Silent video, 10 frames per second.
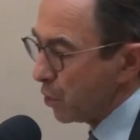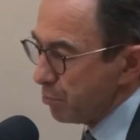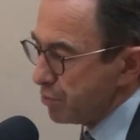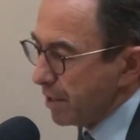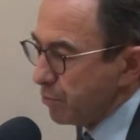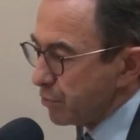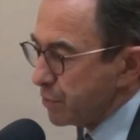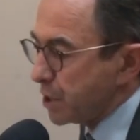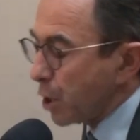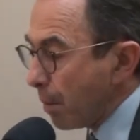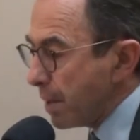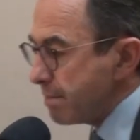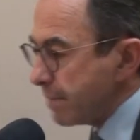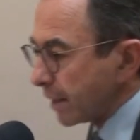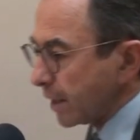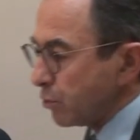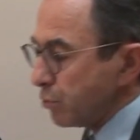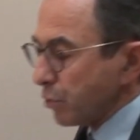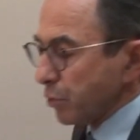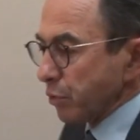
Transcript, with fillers: Non, puis il y a eu aussi, quand même, malgré tout.